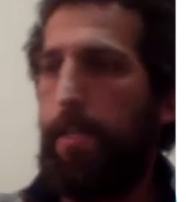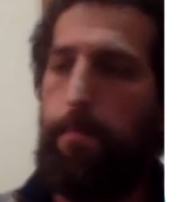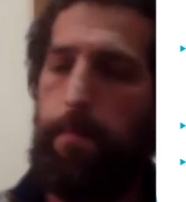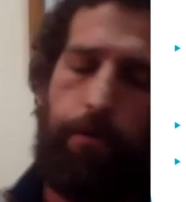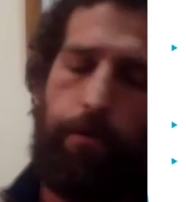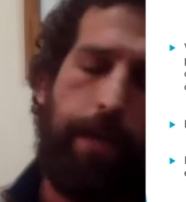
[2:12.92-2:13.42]

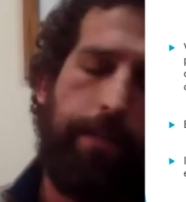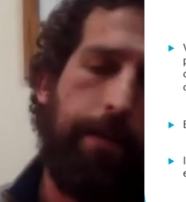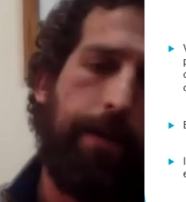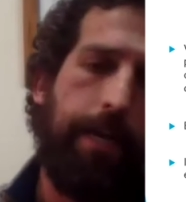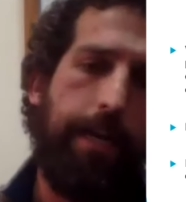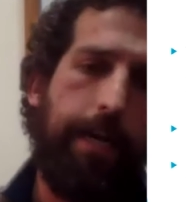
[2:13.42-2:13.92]
disminuyan de
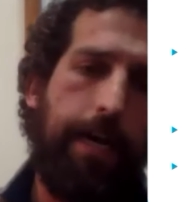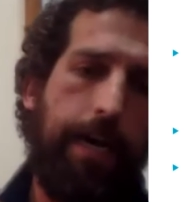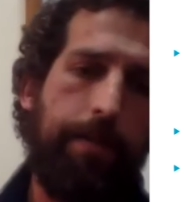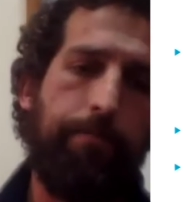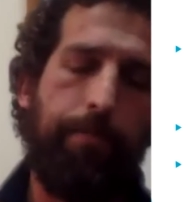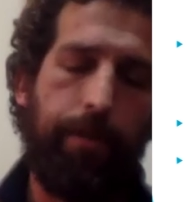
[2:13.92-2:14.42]
manera
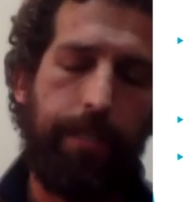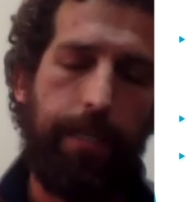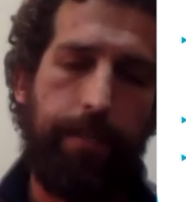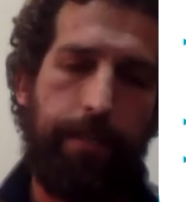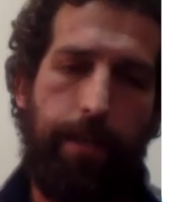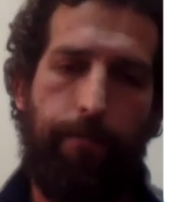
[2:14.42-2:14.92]

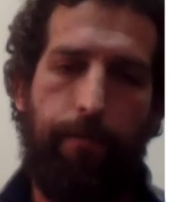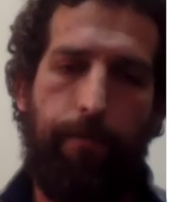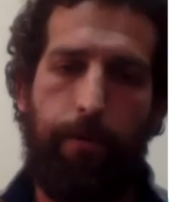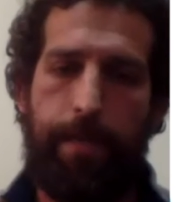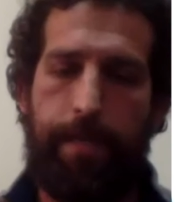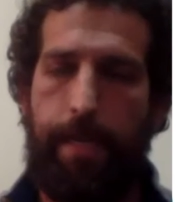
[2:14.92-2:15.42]
importante, de
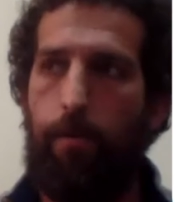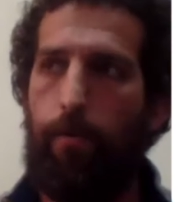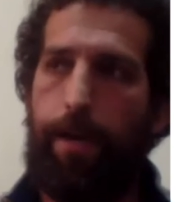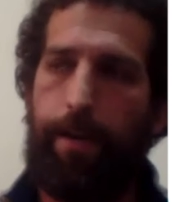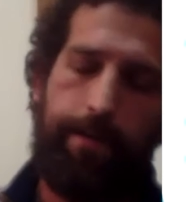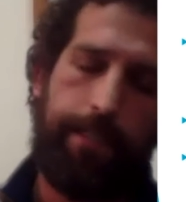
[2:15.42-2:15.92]
forma que en
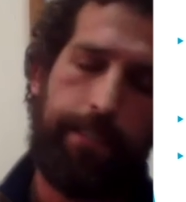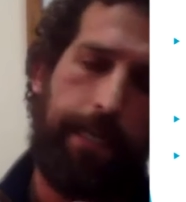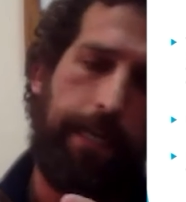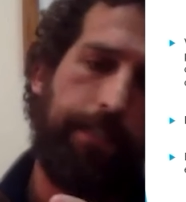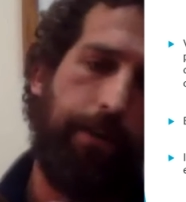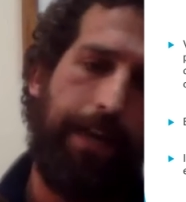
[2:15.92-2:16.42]
lugar de verse
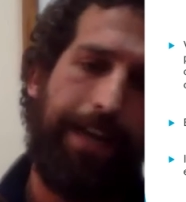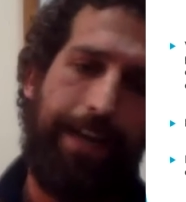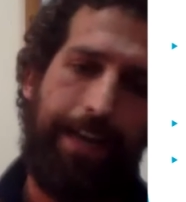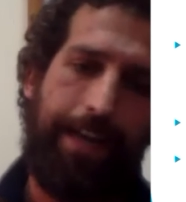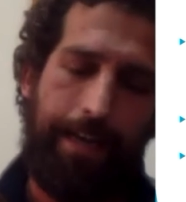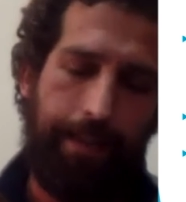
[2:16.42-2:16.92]
lesiones
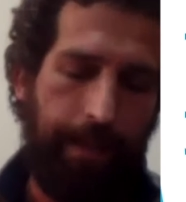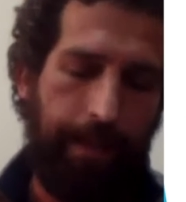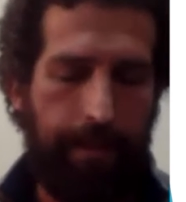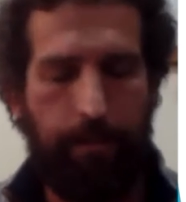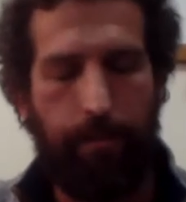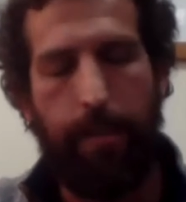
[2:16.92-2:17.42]

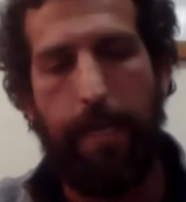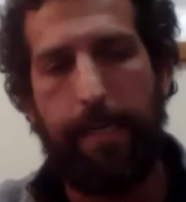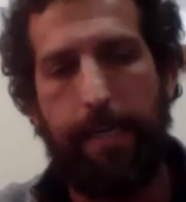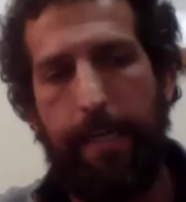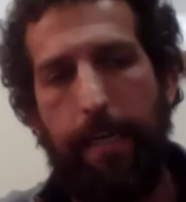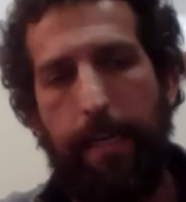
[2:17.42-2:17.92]
generalizadas en toda la
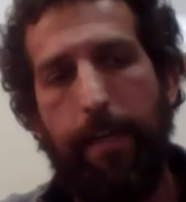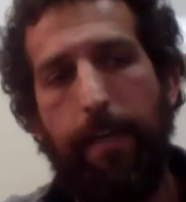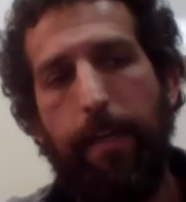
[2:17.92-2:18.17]
canal,